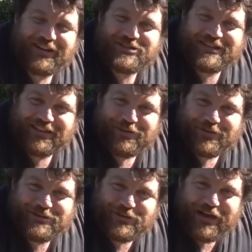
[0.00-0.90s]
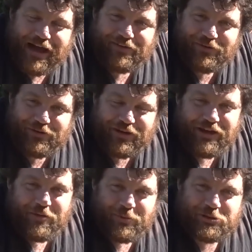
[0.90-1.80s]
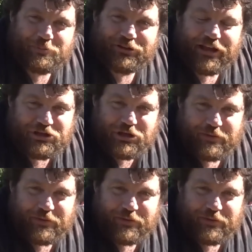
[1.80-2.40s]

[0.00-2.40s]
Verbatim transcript: rosicchino questo cavo posso proteggerlo